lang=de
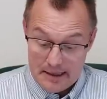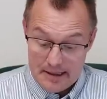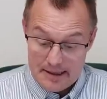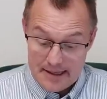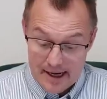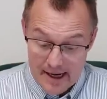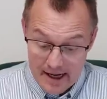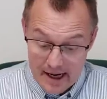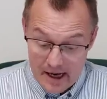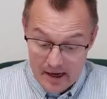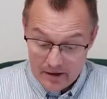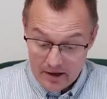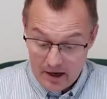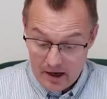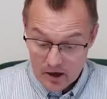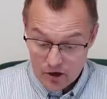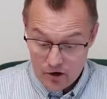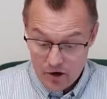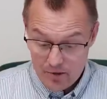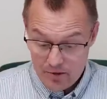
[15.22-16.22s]
Sehr geehrter
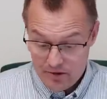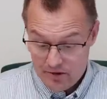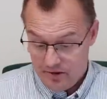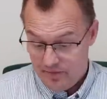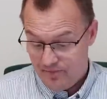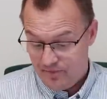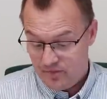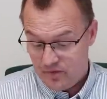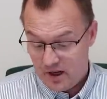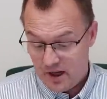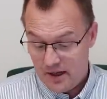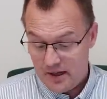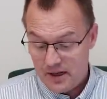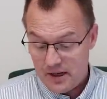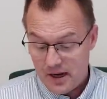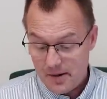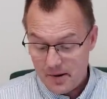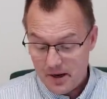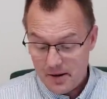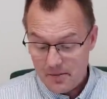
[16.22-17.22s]
Herr Knöppel, ich
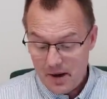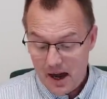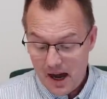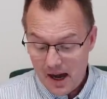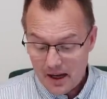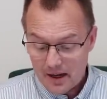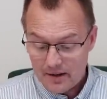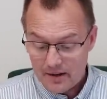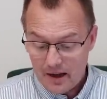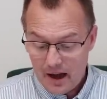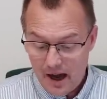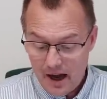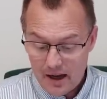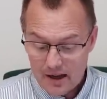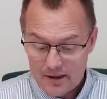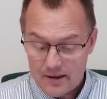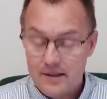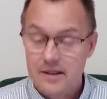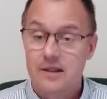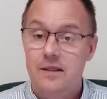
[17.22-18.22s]
habe am
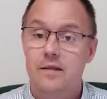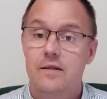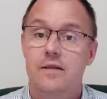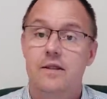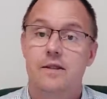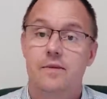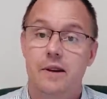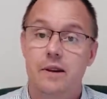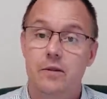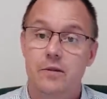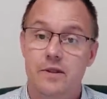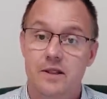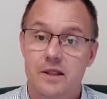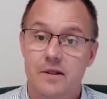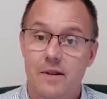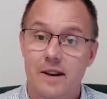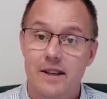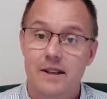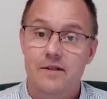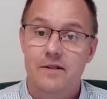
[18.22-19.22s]

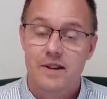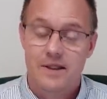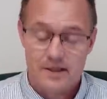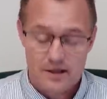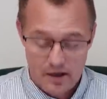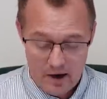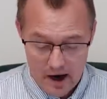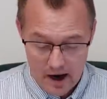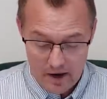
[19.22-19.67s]
8.8.2022